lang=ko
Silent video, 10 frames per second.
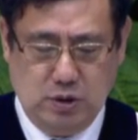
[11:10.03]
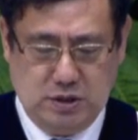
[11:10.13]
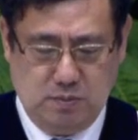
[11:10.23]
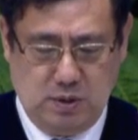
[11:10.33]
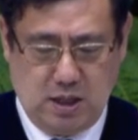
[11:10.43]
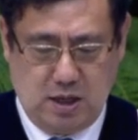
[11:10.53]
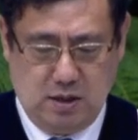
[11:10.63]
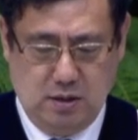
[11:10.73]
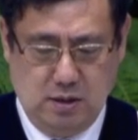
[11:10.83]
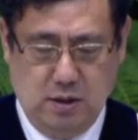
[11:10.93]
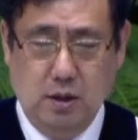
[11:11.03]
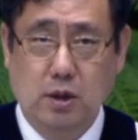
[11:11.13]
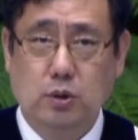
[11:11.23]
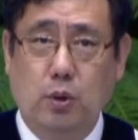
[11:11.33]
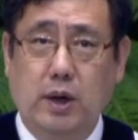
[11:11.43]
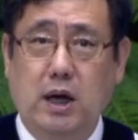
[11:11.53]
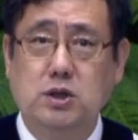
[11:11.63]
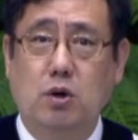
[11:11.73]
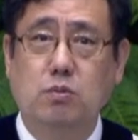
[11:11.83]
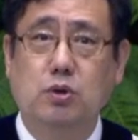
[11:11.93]
있습니다. 교회가
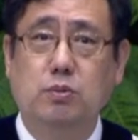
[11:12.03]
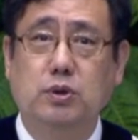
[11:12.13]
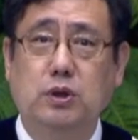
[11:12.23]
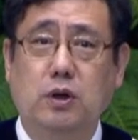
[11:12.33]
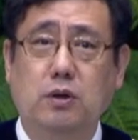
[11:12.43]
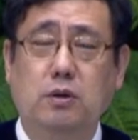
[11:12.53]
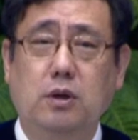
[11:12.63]
정부로부터